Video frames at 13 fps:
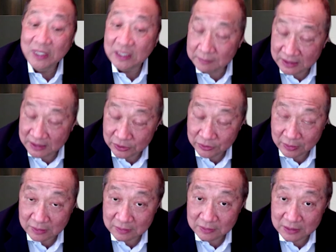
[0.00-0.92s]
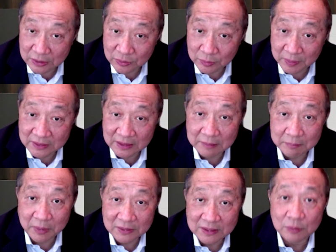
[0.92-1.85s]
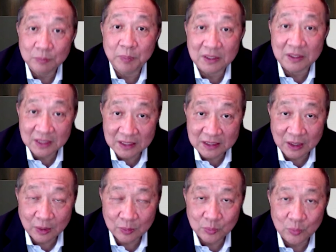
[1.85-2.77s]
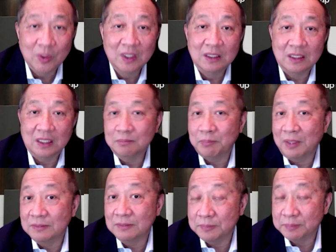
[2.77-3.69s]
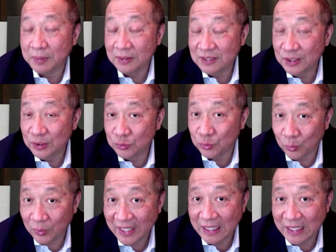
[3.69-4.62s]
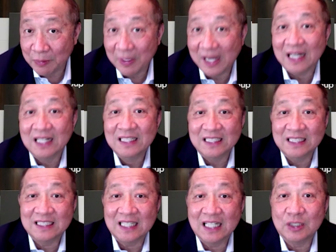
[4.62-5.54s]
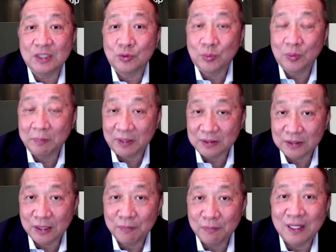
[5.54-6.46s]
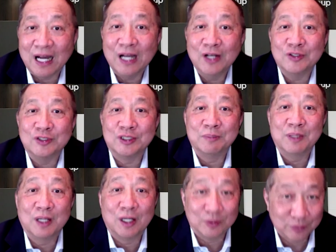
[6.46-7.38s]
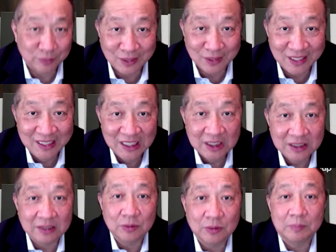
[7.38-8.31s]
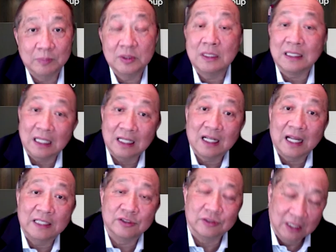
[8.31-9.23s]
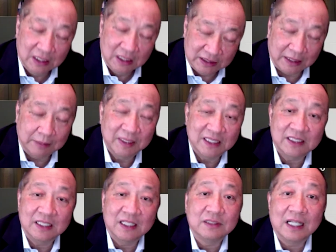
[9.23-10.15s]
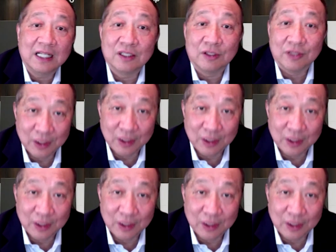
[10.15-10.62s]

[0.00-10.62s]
们要谈到为什么你需要人寿保险，保从保障的角度，然后保保险的种类以外，第三个除了保障以外还有什么好处了？这是我们刚开始前面